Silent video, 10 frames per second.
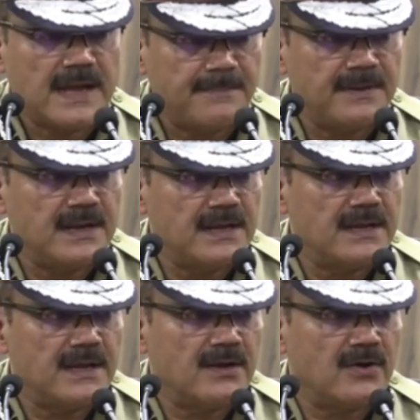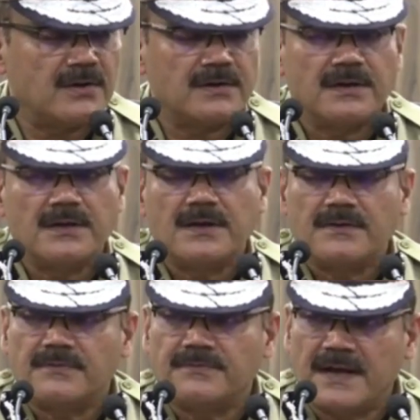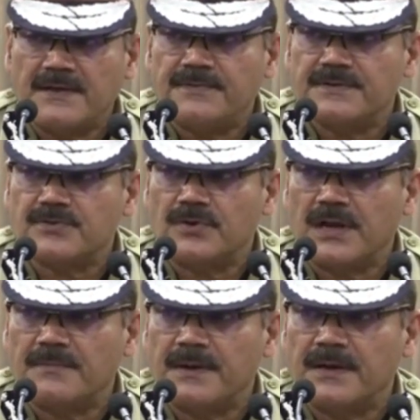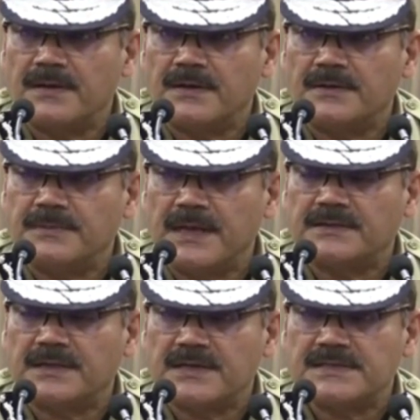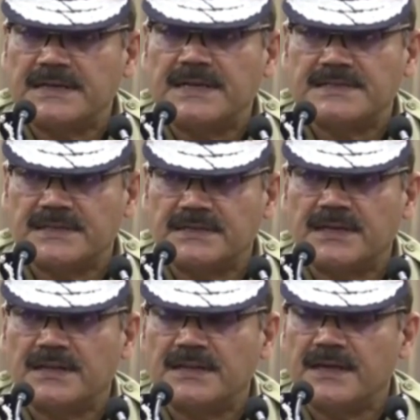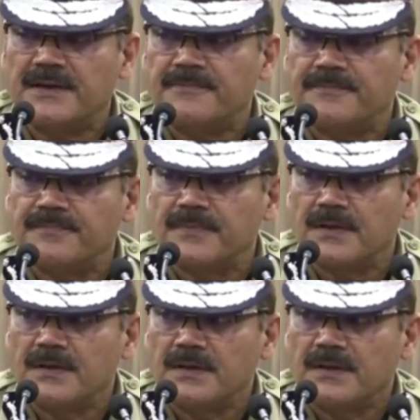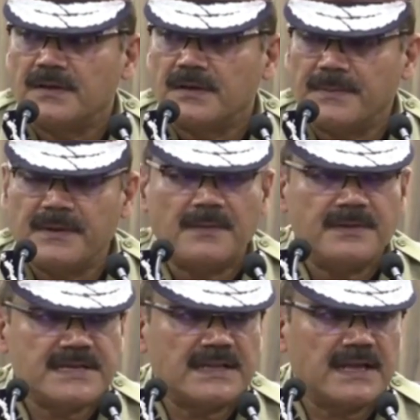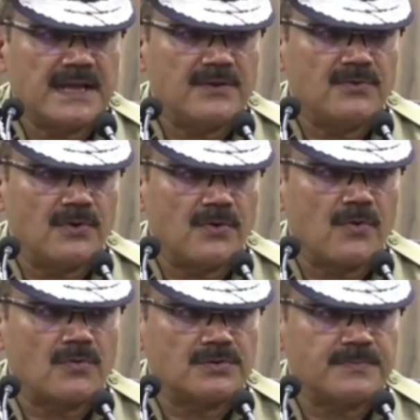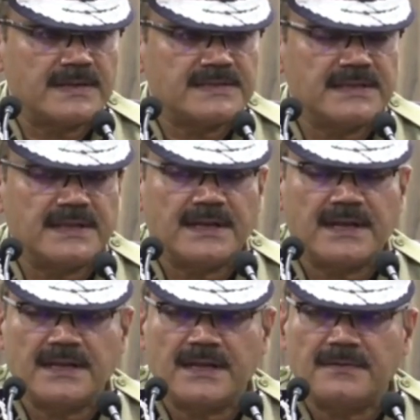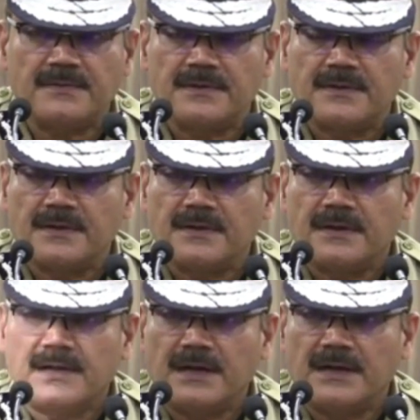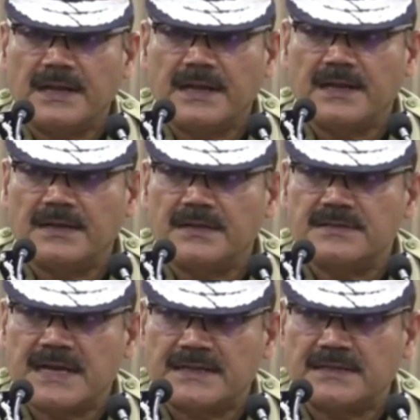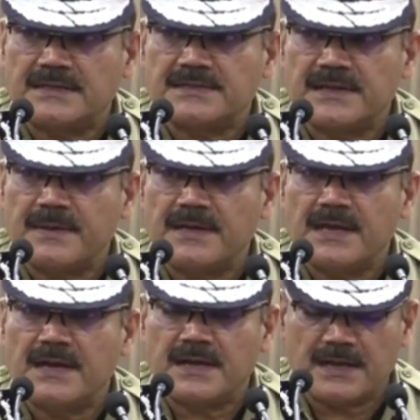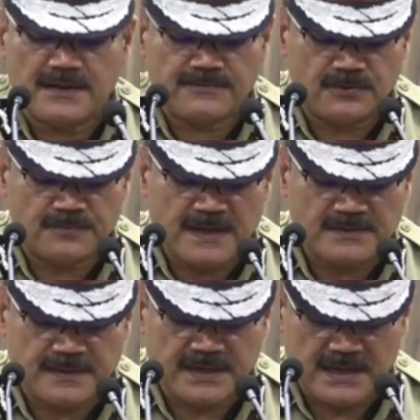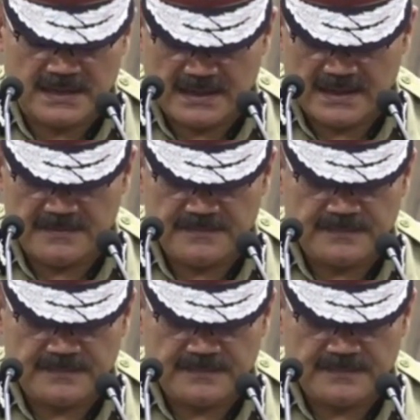हैप्पी नहीं है और वाइफ इसको लगभग एक तरह से डेजर्ट कर दी है कभी कभी जाता है उन लोगों को कुछ पैसे देने के लिए आ, लेकिन ज़्यादातर समय ये अकेले फुटपाथ पर ही रहता है